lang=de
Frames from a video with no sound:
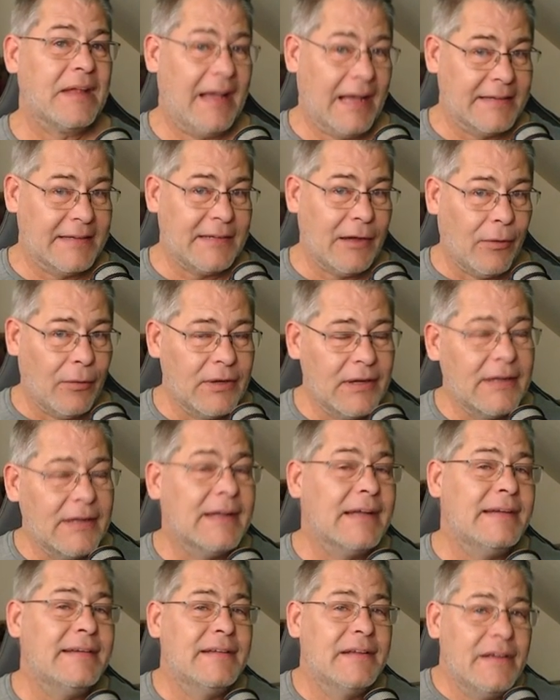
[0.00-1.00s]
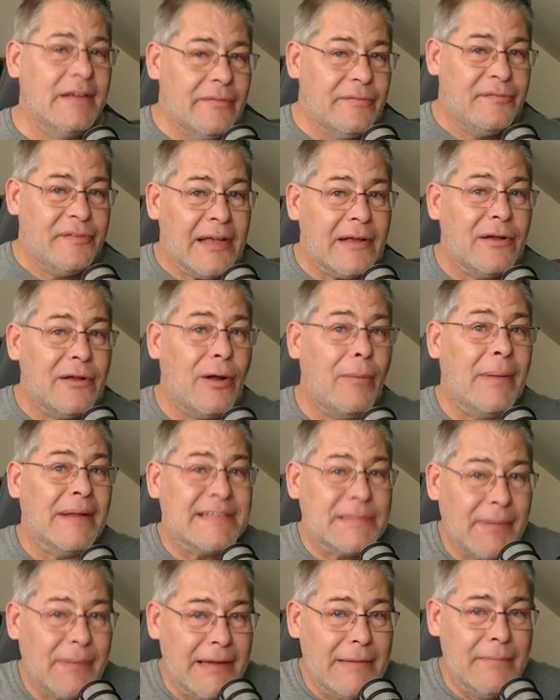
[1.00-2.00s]
Hat er auch gekriegt.
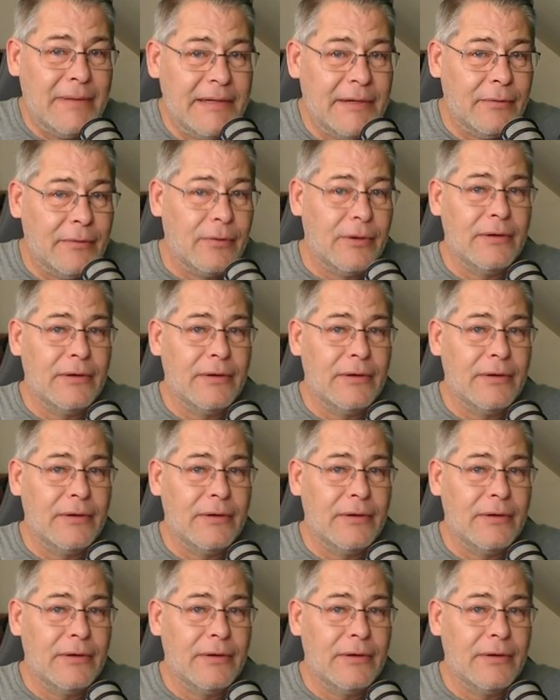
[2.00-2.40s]
4,2 Millionen